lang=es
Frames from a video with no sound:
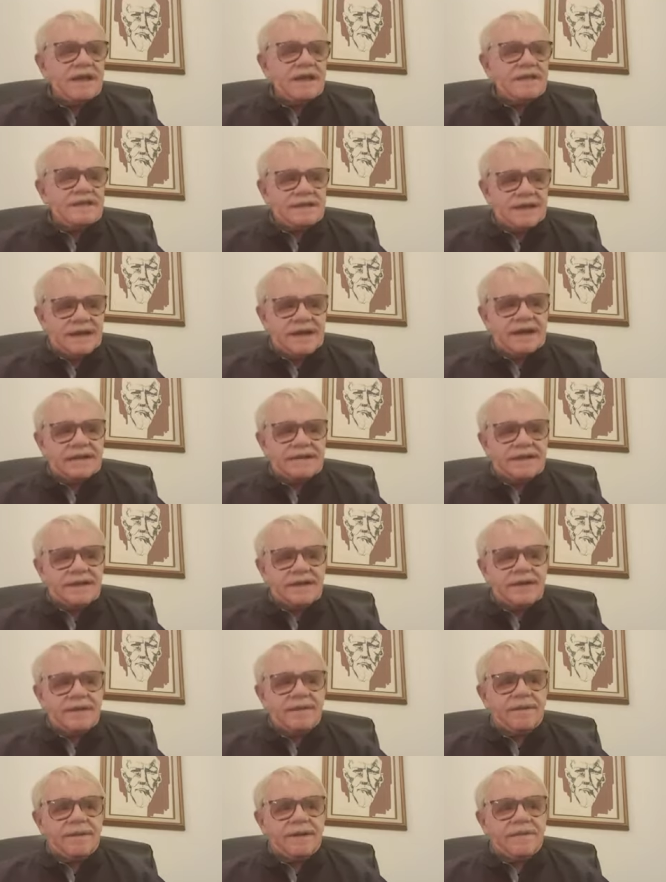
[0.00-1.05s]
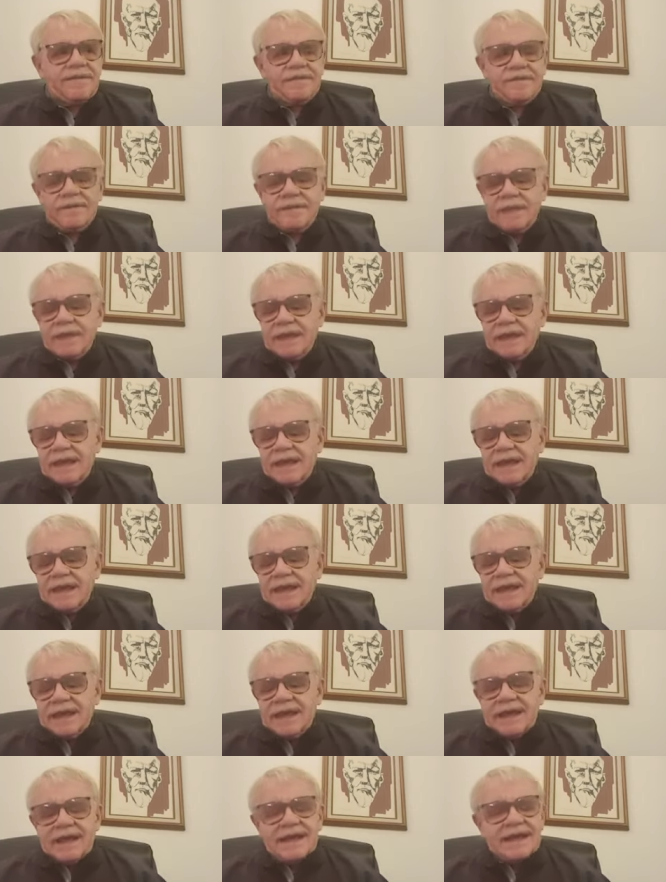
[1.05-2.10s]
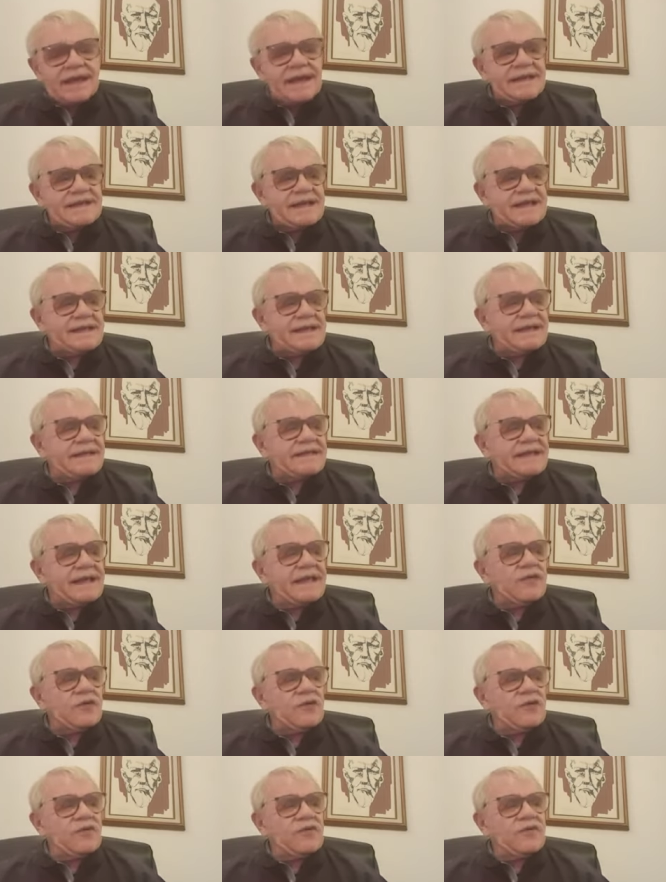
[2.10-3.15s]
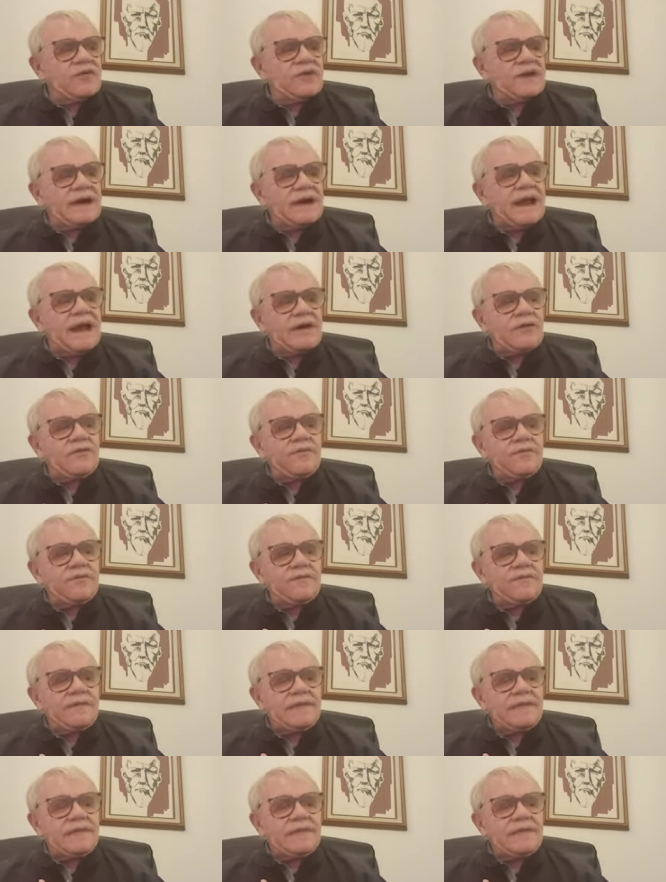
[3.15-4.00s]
Sería terrible. Y en este sentido, claro,